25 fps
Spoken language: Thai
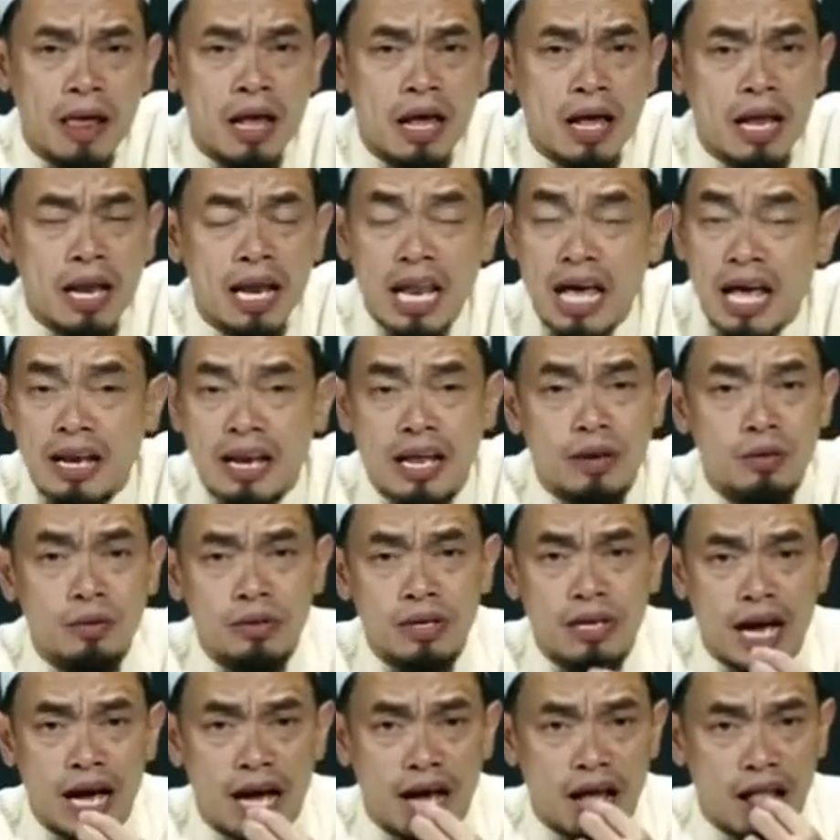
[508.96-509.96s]
และในดุน
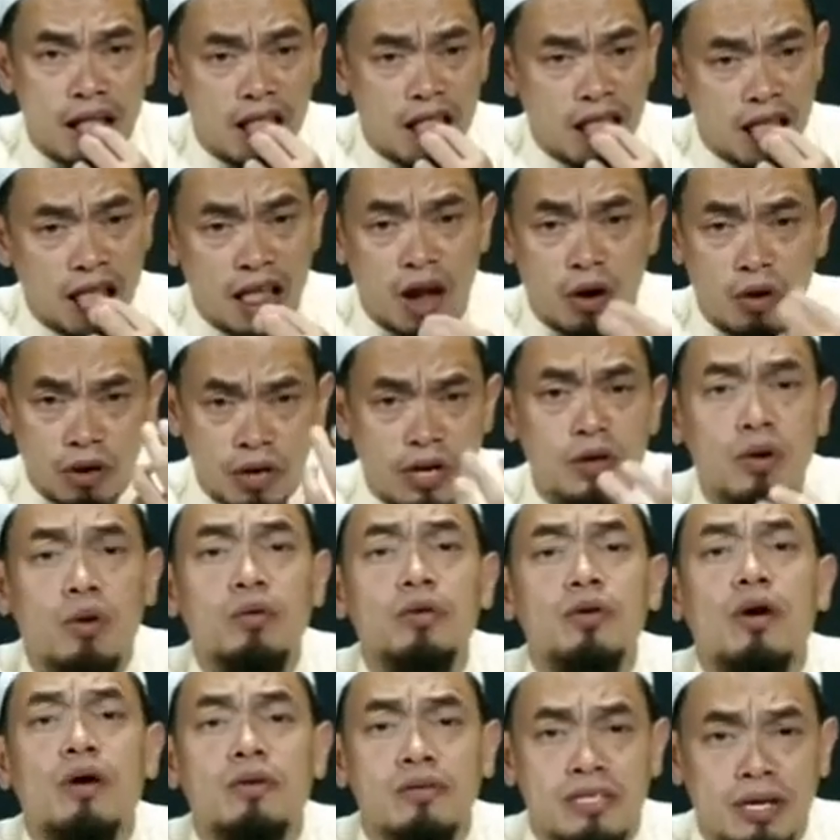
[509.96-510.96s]
ยาเขาก็ยก
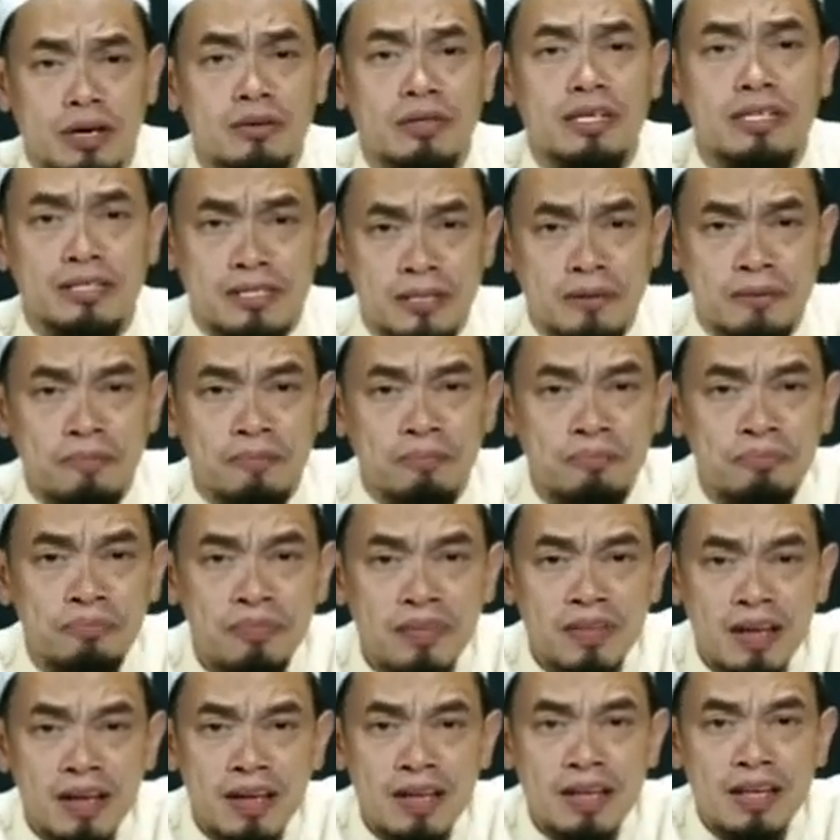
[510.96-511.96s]
ย่องเจ้าจริ
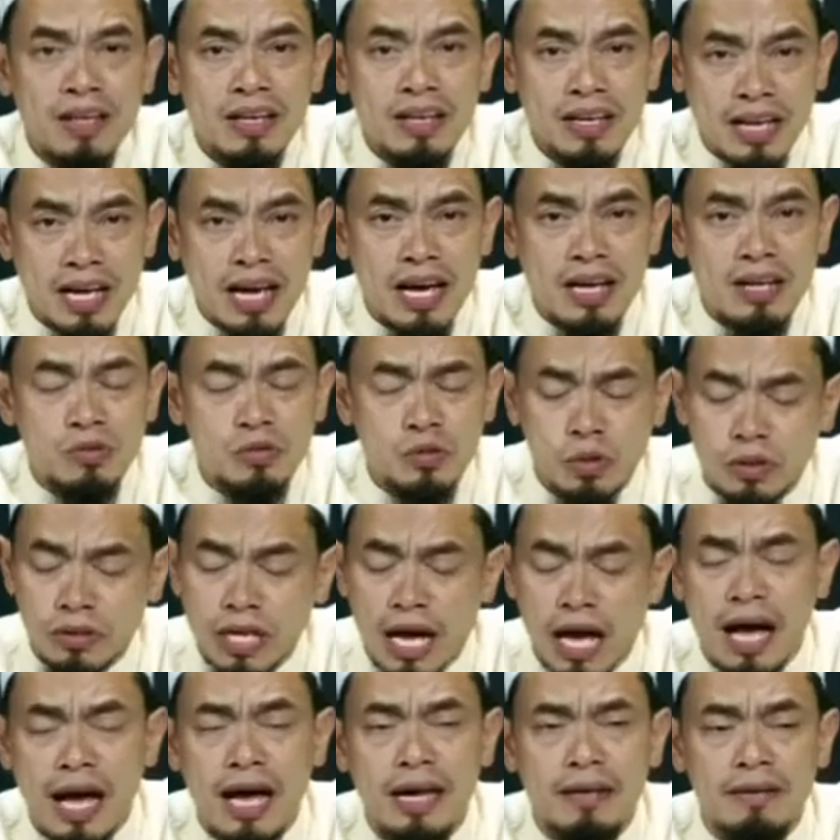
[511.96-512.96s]
งๆนะสุด
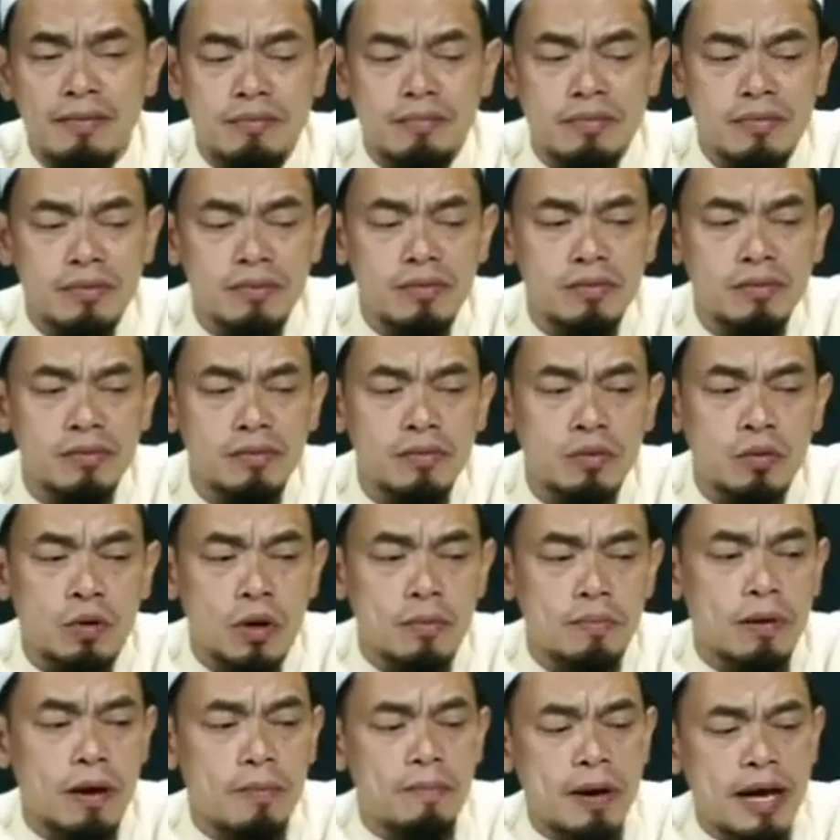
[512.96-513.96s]
ท้ายคน
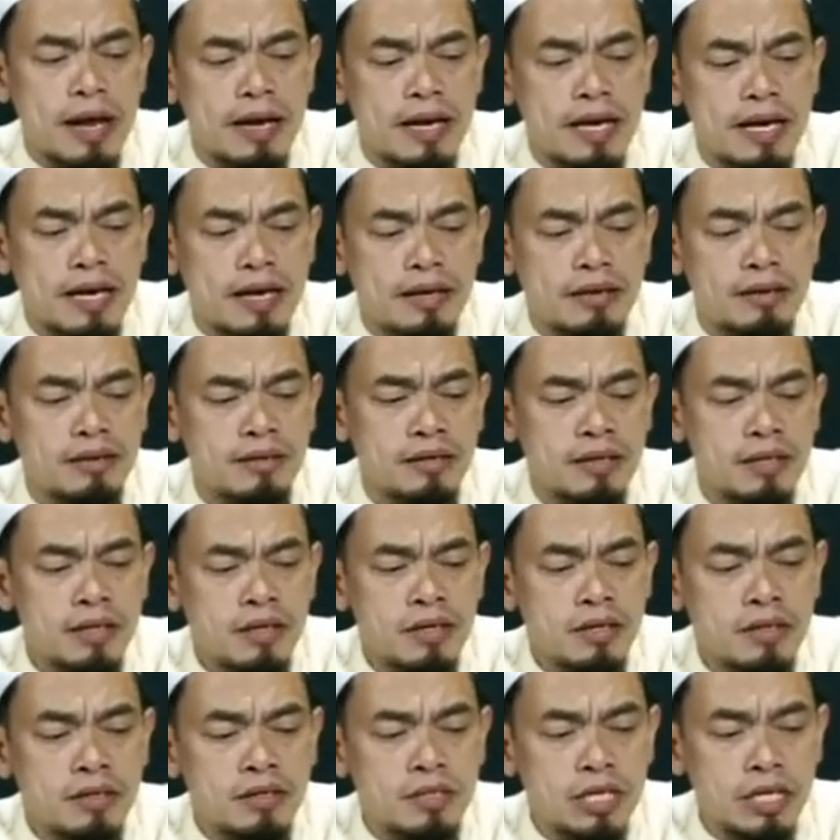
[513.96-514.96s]
ประเภทนี้
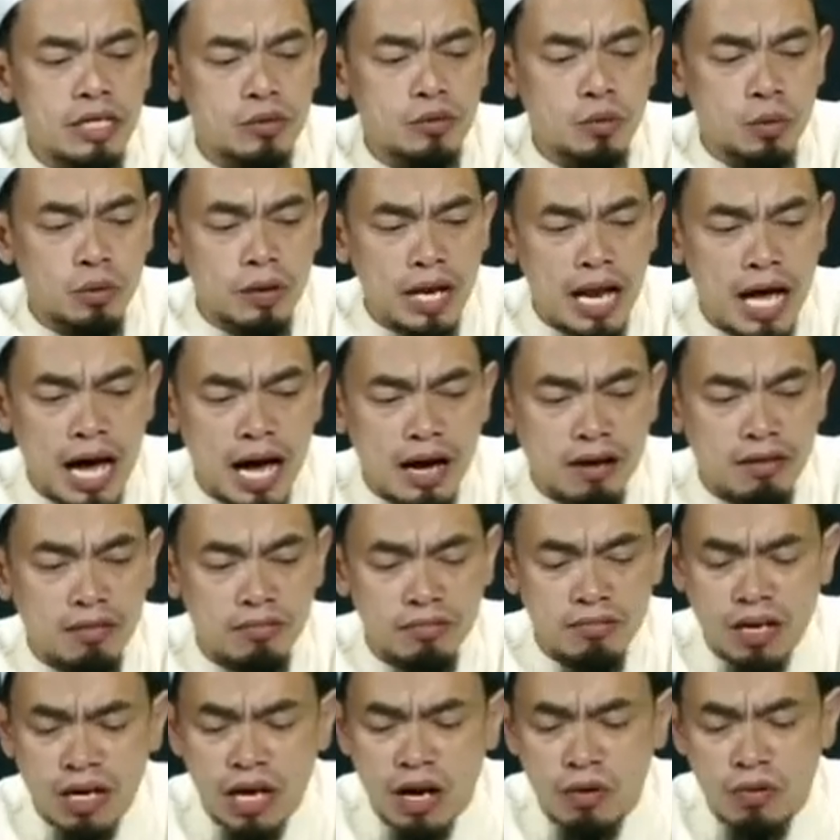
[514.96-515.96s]
จึงถูกลาก
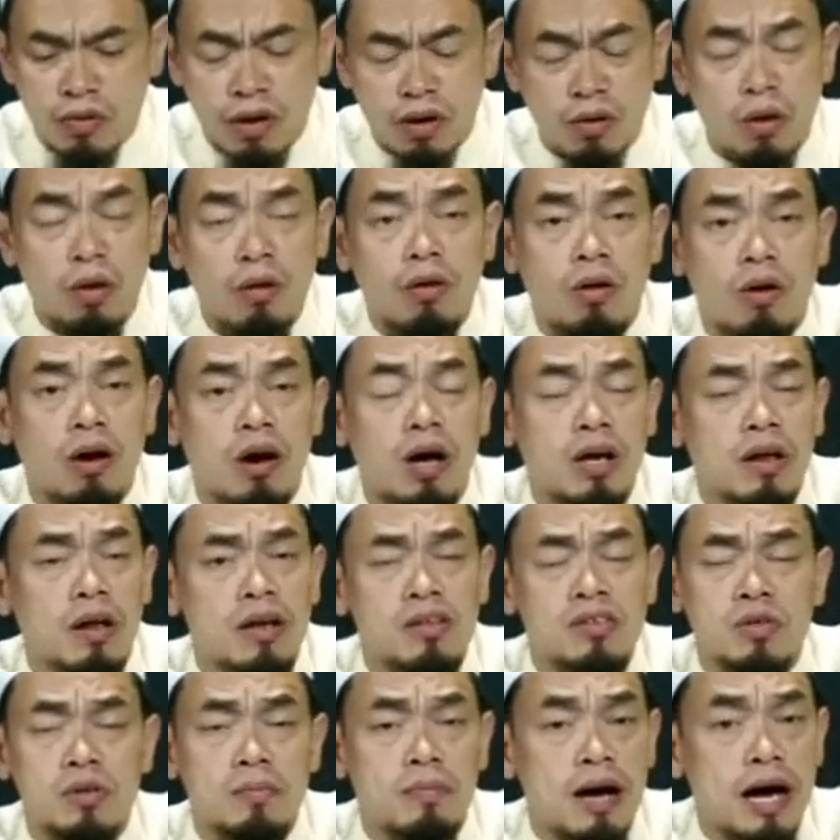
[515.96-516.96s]
เข้านรกของอัลลอฮ์
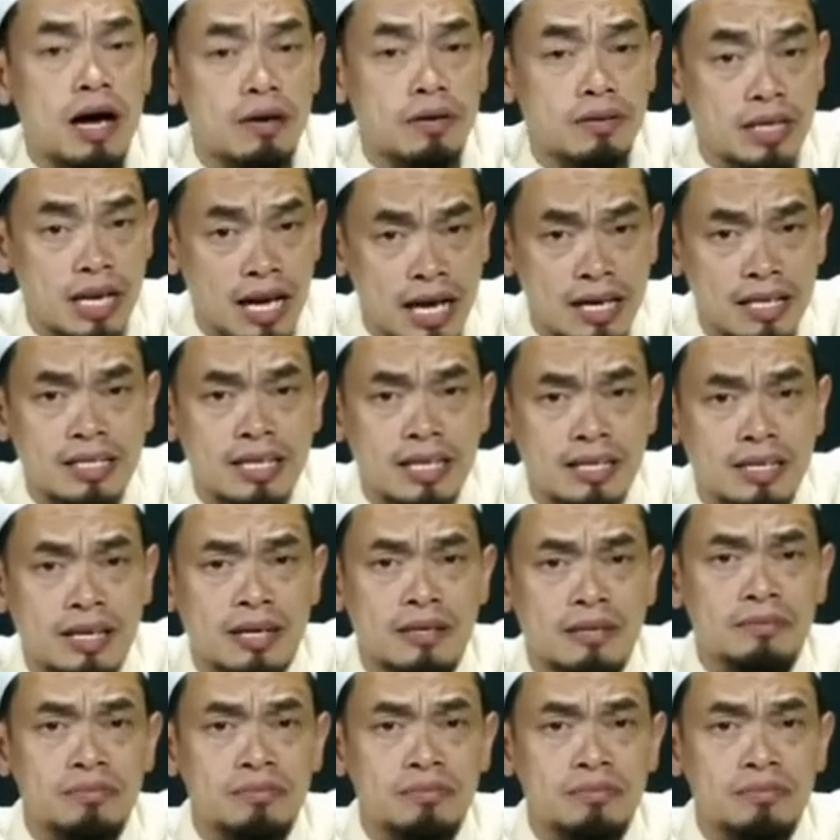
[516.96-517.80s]
ซุบฮานะฮูวะตะอาลาเช่นกัน